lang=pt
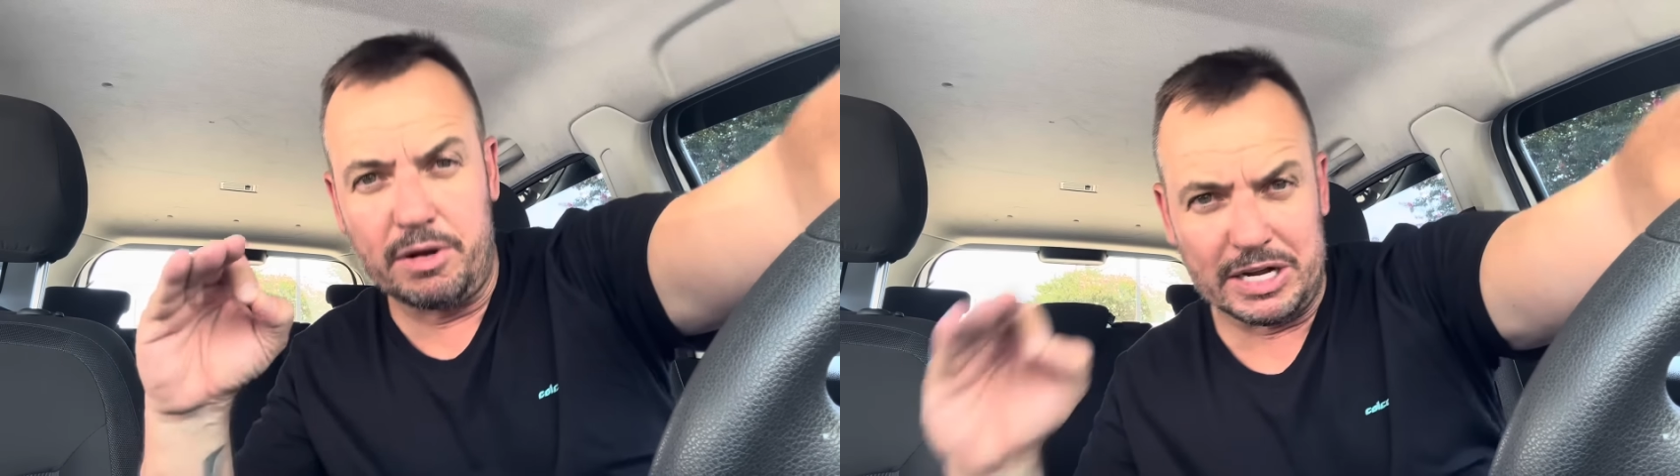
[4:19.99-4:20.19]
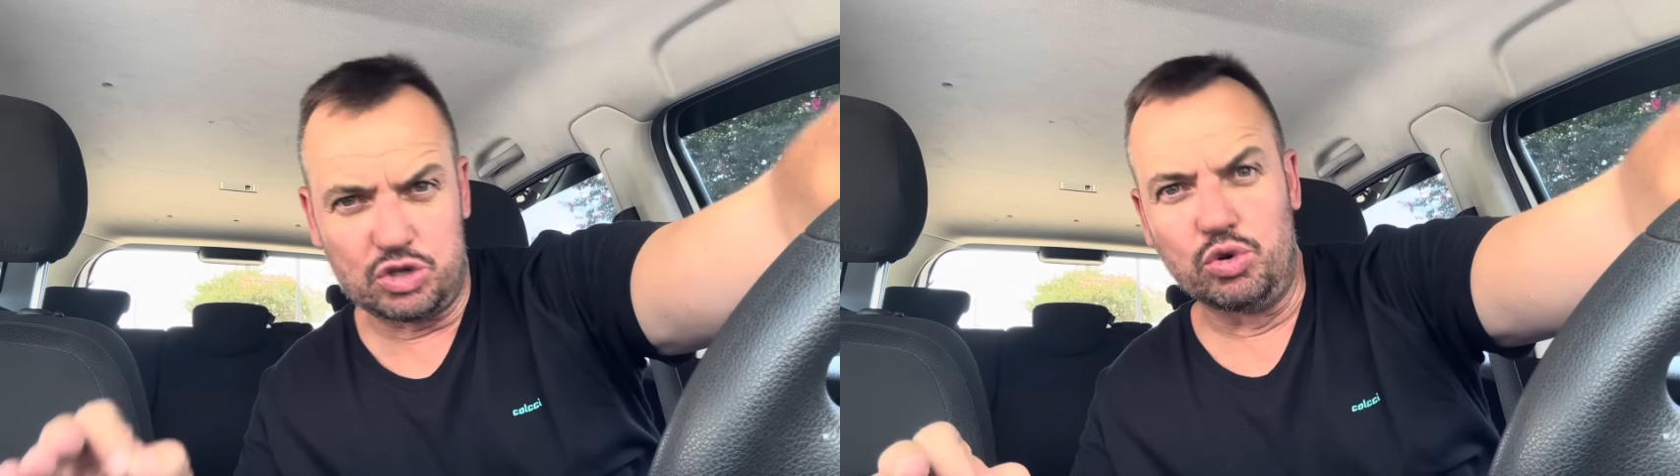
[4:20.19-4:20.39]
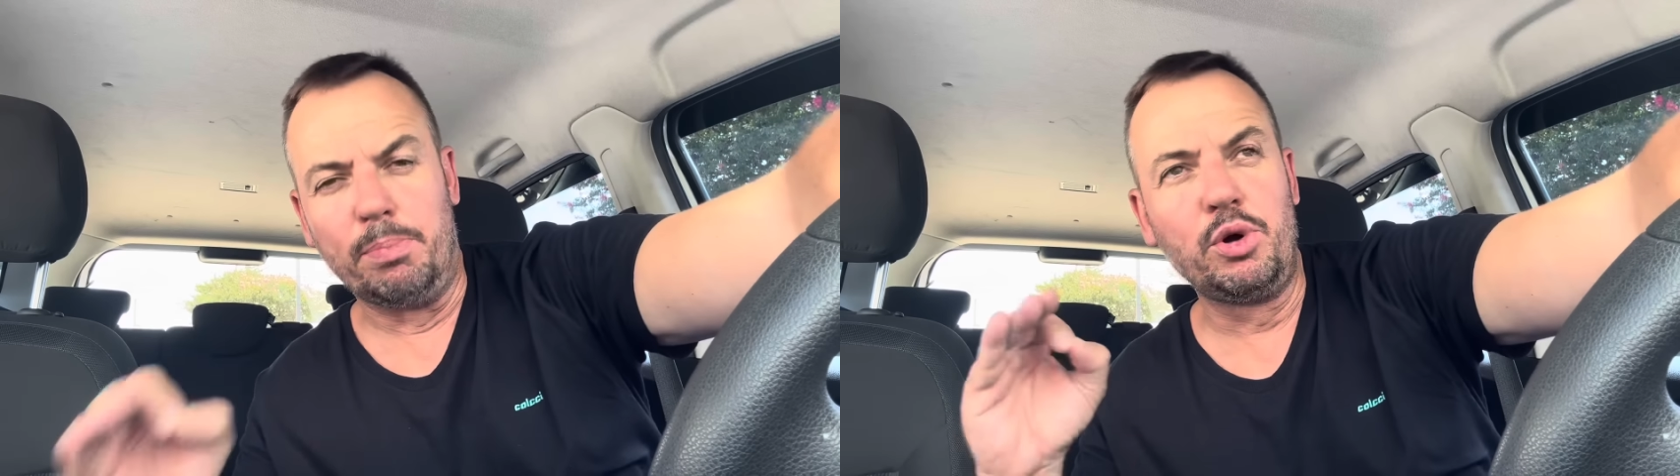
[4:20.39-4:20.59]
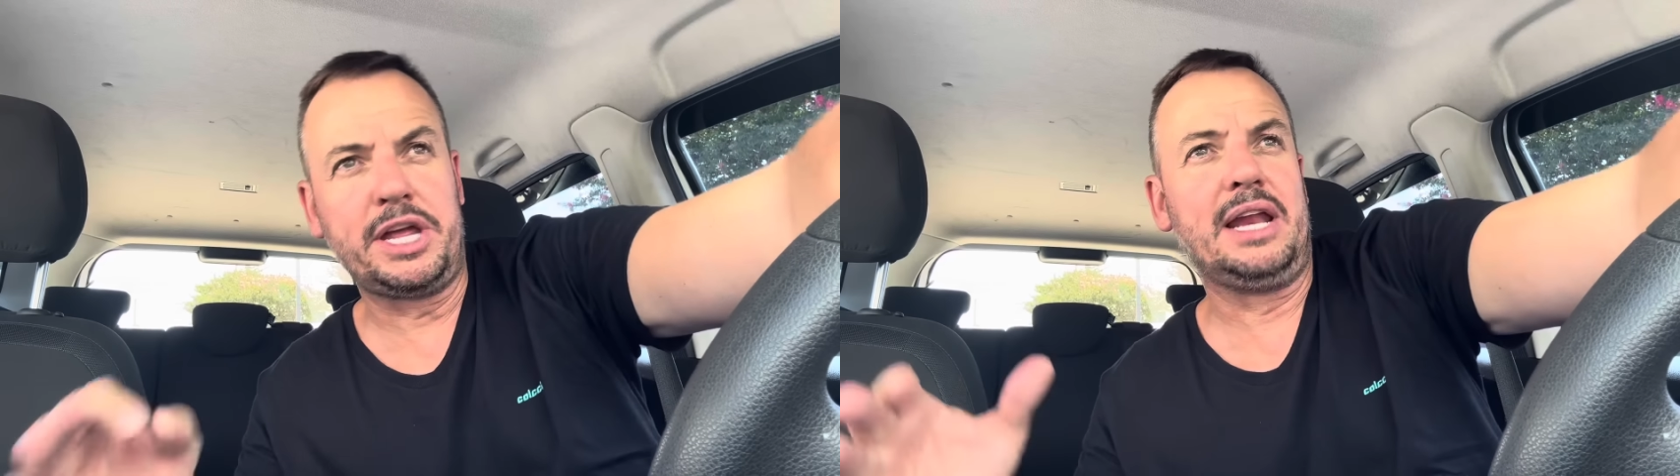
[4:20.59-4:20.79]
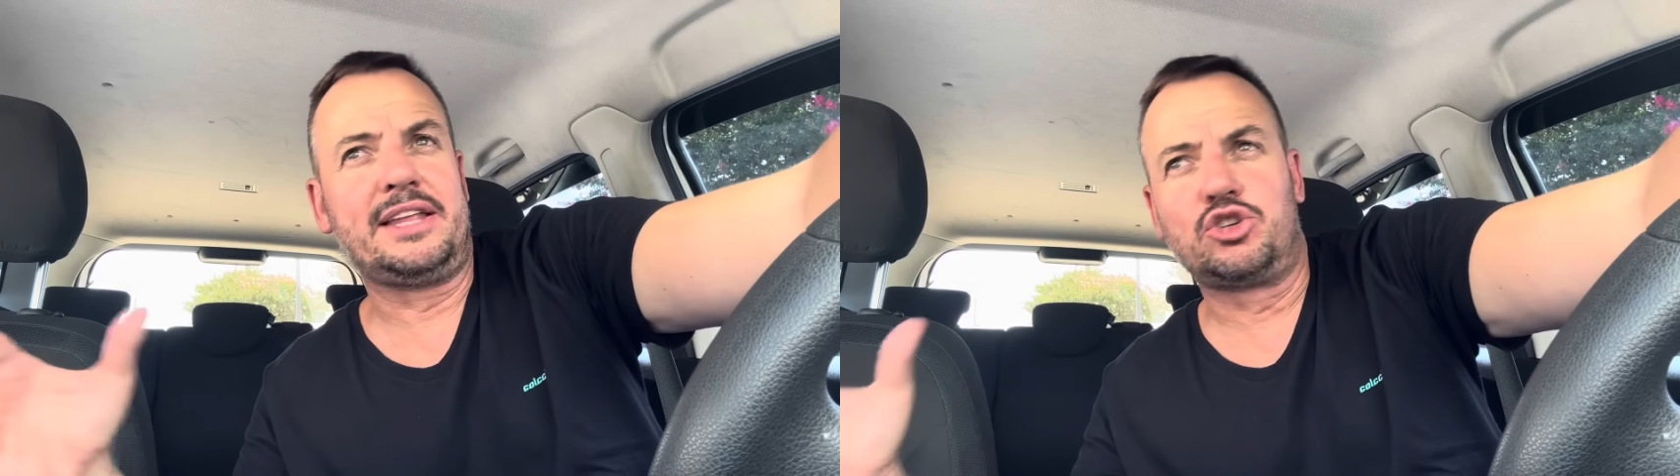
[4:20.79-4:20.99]
Iguaçu,
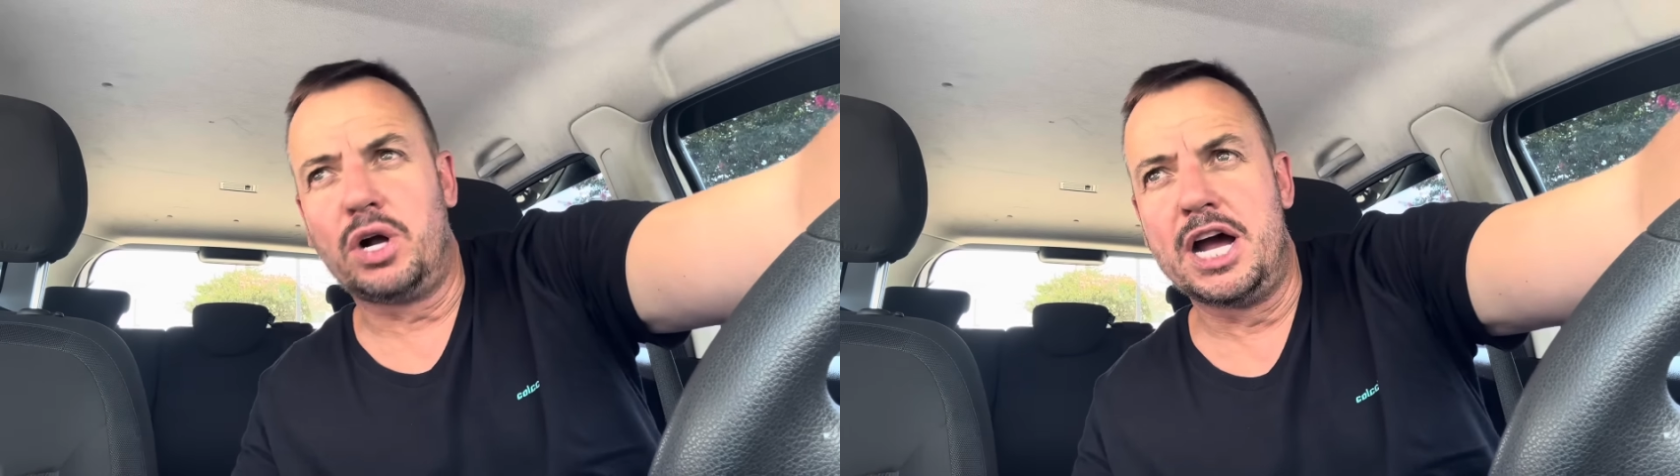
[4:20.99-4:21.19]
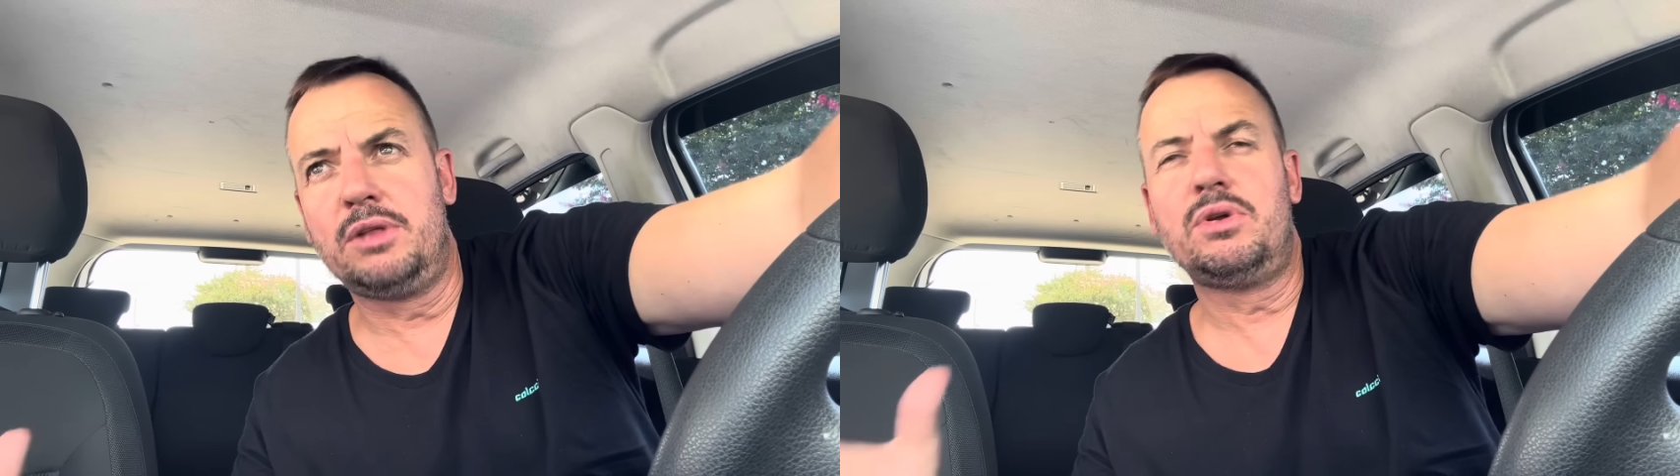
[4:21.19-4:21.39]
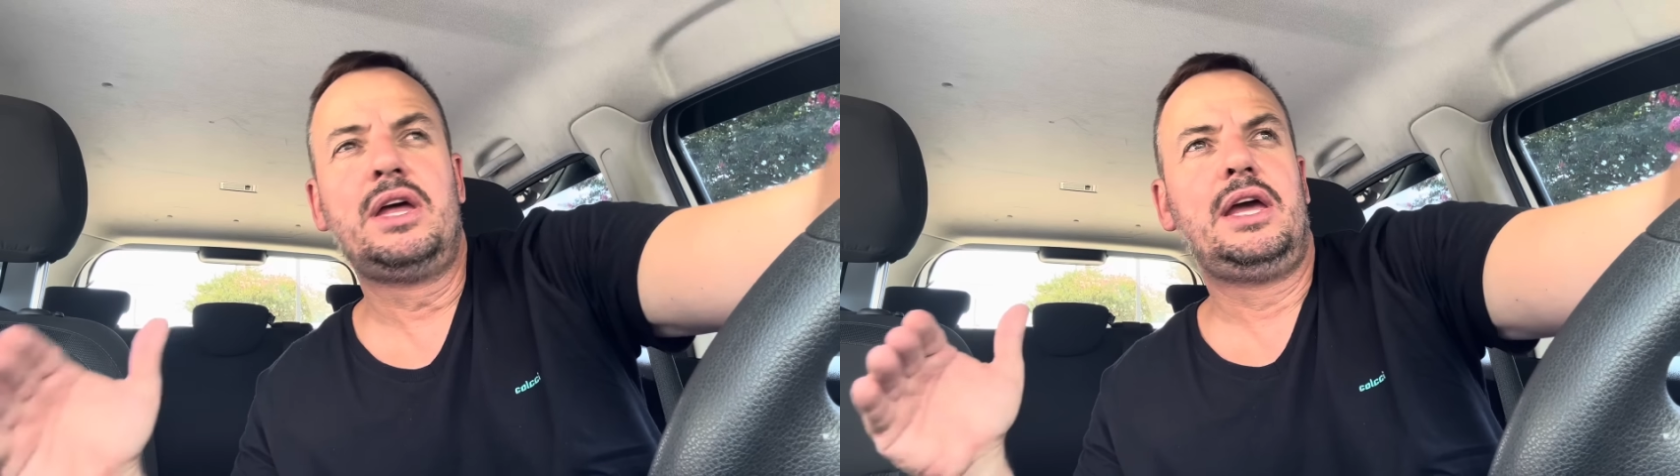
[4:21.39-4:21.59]
porque ele está jogando,